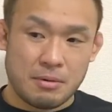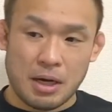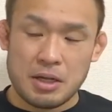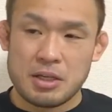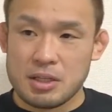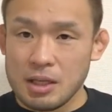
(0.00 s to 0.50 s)

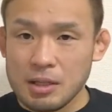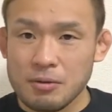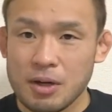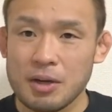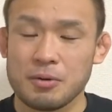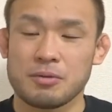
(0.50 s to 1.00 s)
あれ痛い
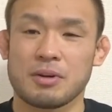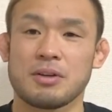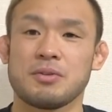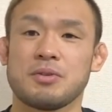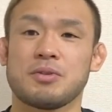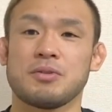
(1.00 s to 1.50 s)
のかよとか
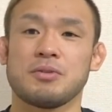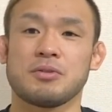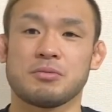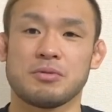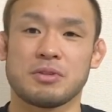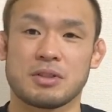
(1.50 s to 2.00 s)
言う人いる
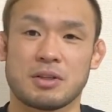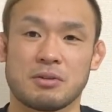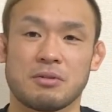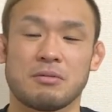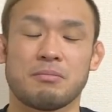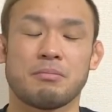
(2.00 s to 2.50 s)
と思うんですけど、